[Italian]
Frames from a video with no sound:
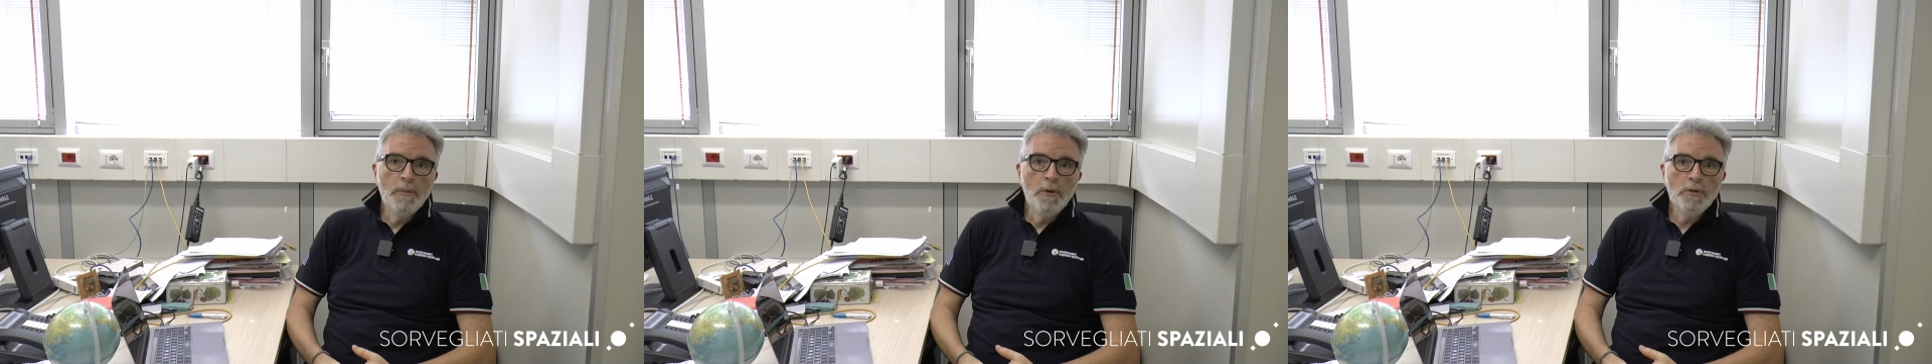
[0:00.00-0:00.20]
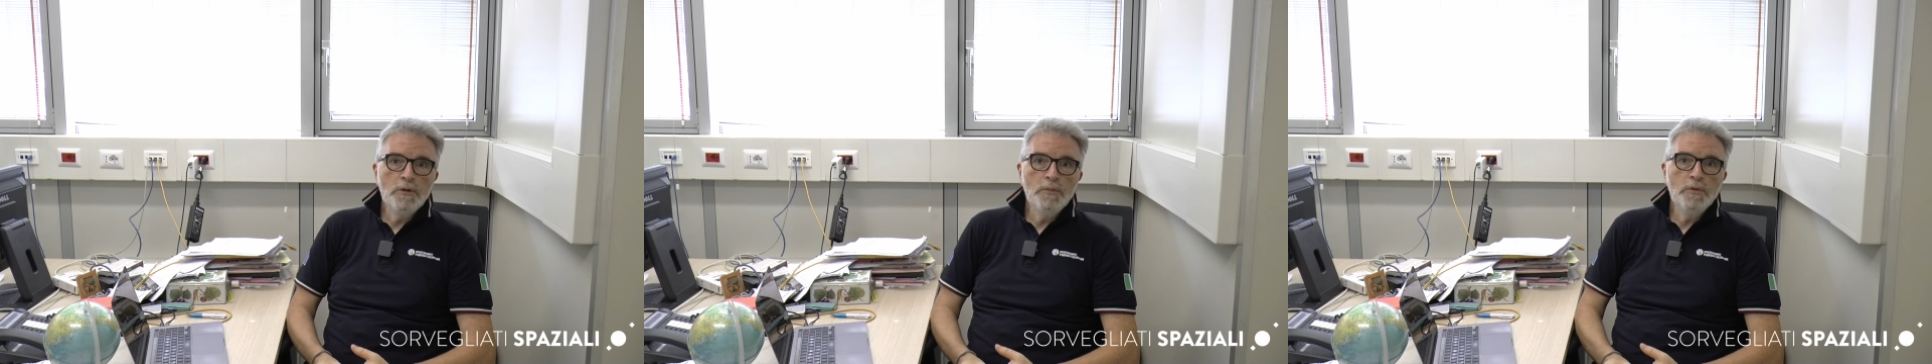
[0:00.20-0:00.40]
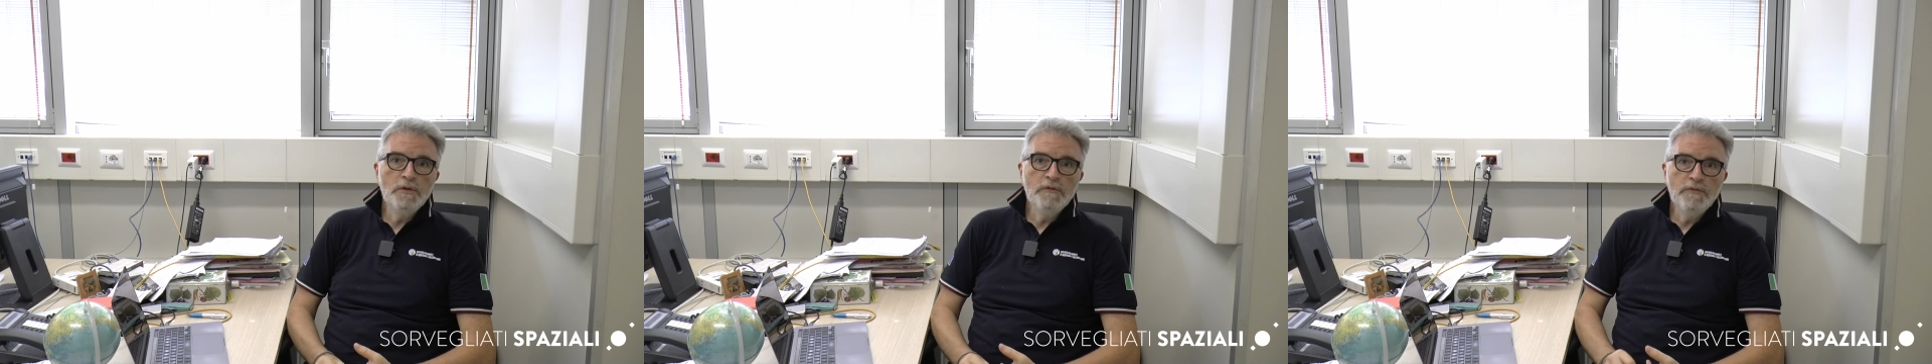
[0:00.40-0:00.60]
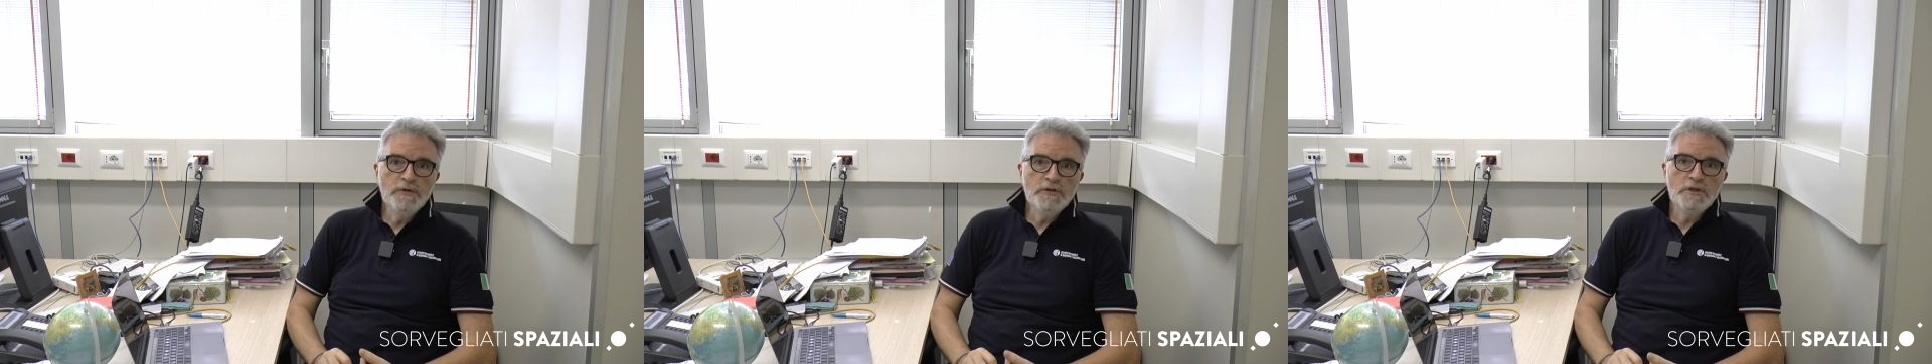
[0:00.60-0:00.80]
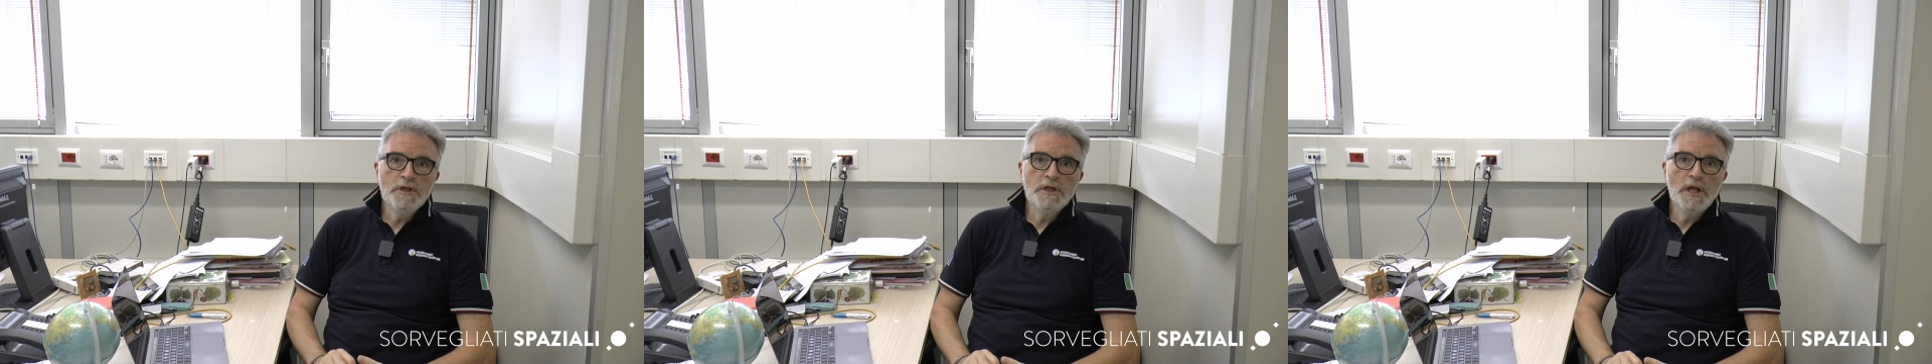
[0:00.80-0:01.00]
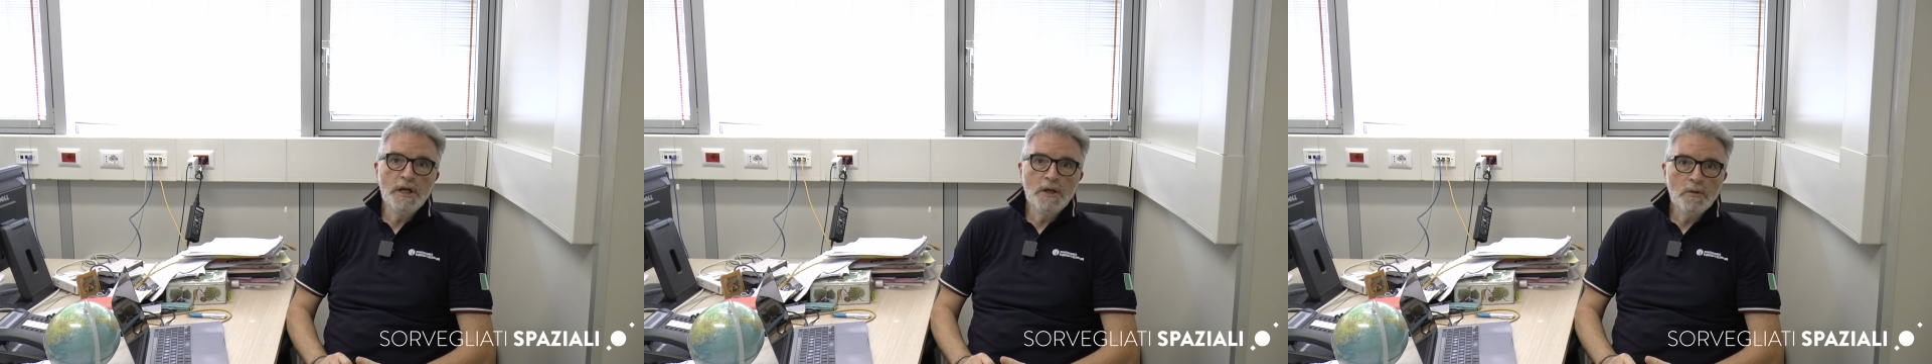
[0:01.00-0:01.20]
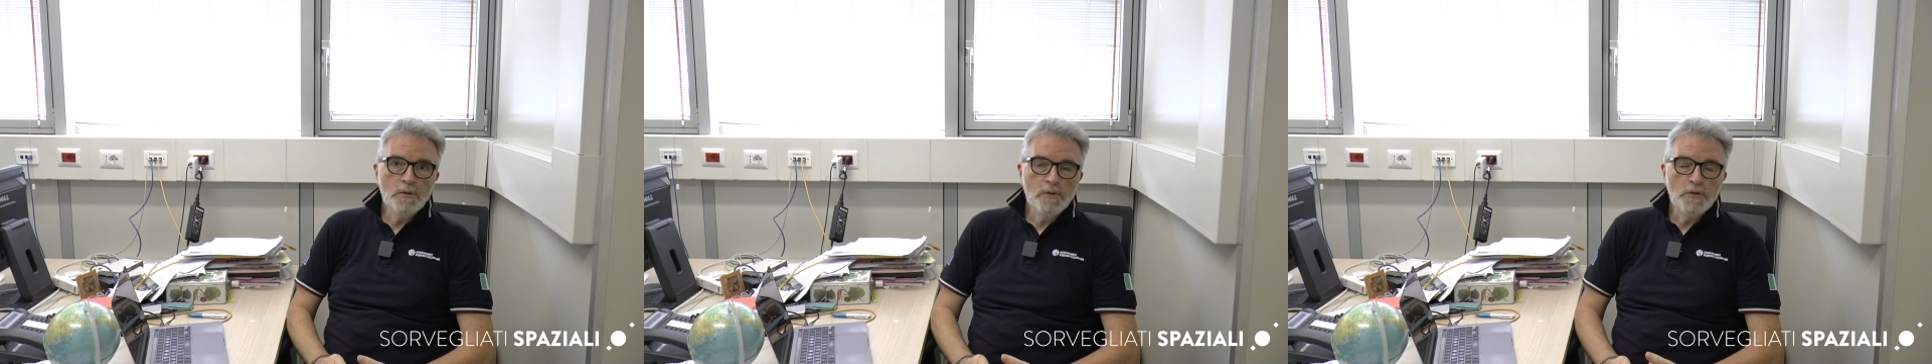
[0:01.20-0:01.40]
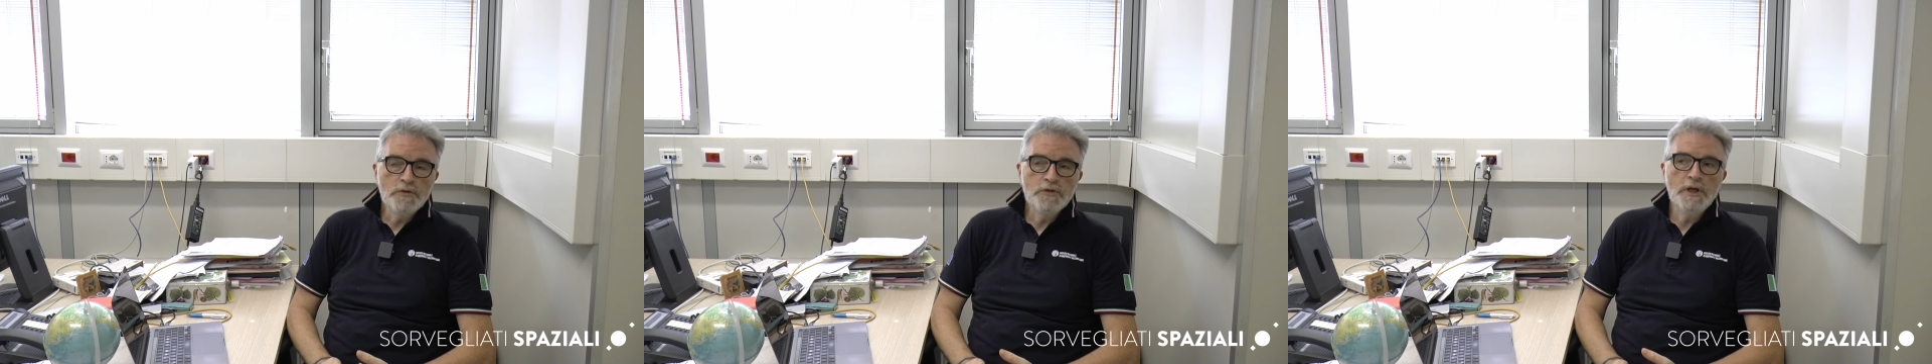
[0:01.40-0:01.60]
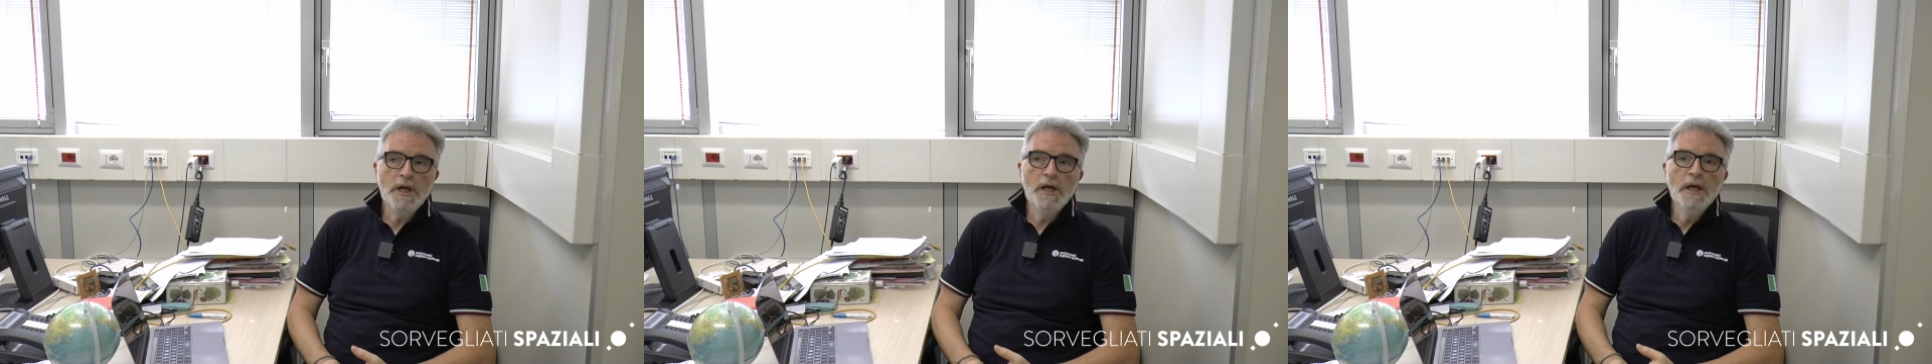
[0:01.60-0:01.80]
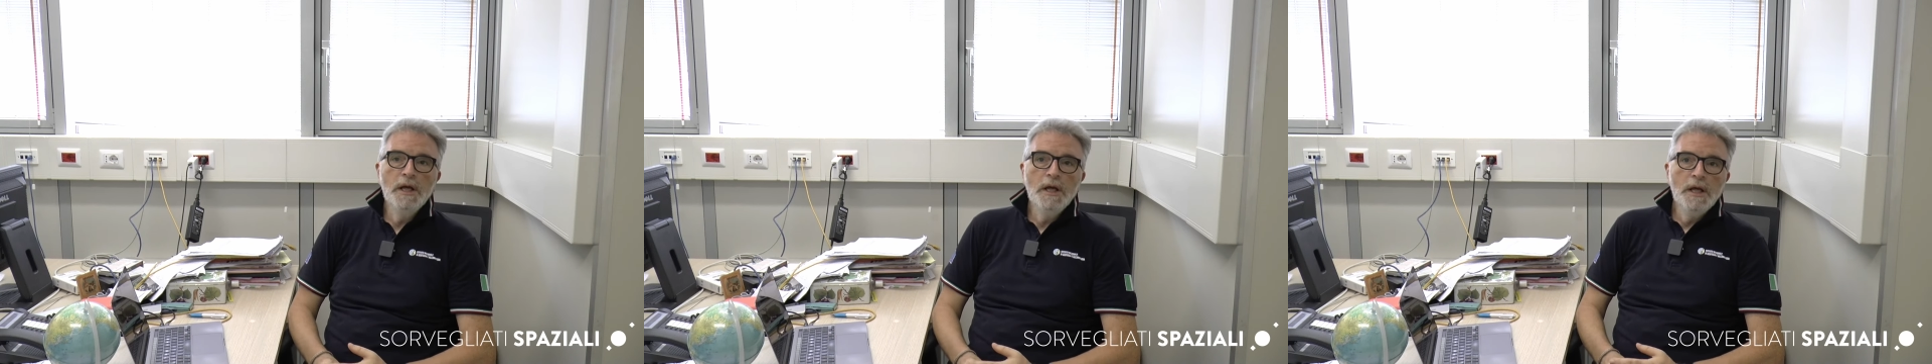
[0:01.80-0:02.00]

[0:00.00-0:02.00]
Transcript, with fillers: molto più difficili da riconoscere.